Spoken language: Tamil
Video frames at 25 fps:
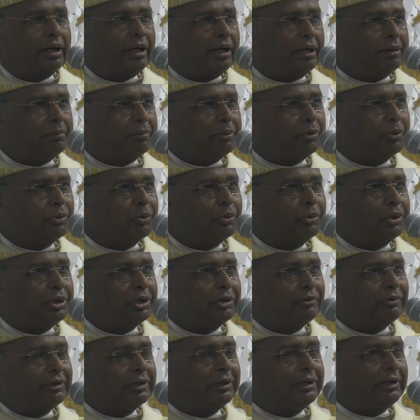
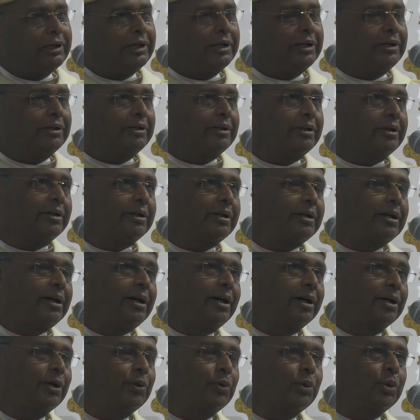அன்புக்குரியவர்களே
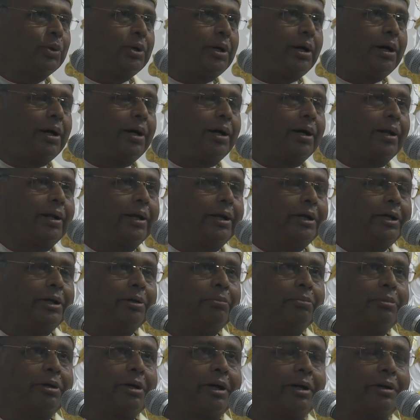எதற்காக ஒரு
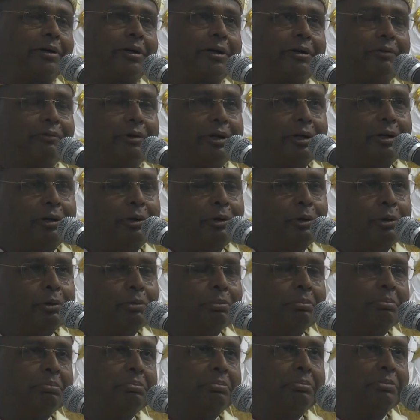ஆலயம் கட்ட
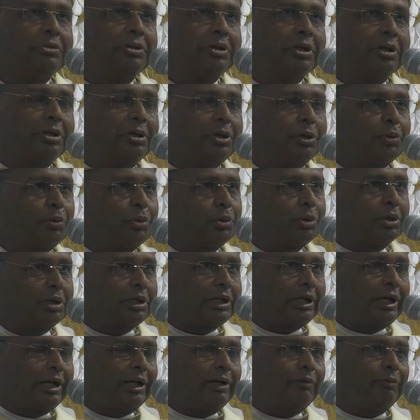வேண்டும் என்ற ஒரு
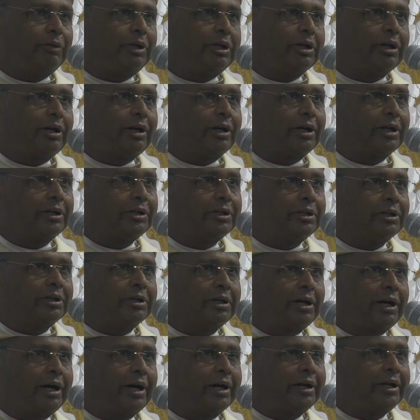கேள்வியானது
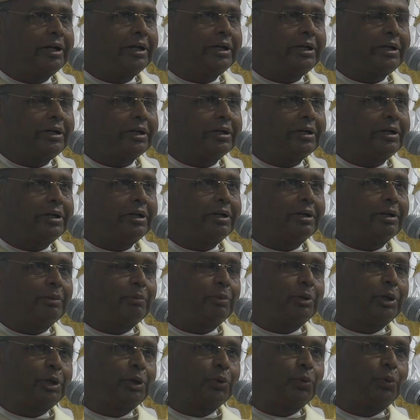அடிக்கடி
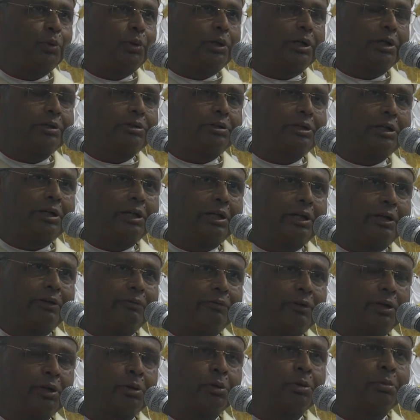நம்முடைய உள்ளத்திலே
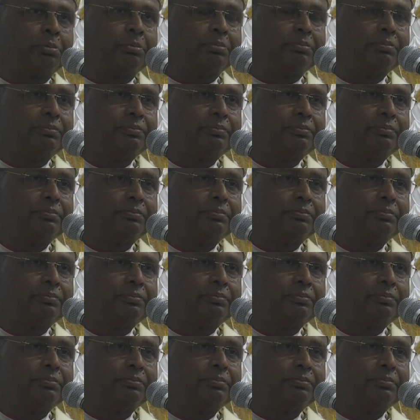வரும்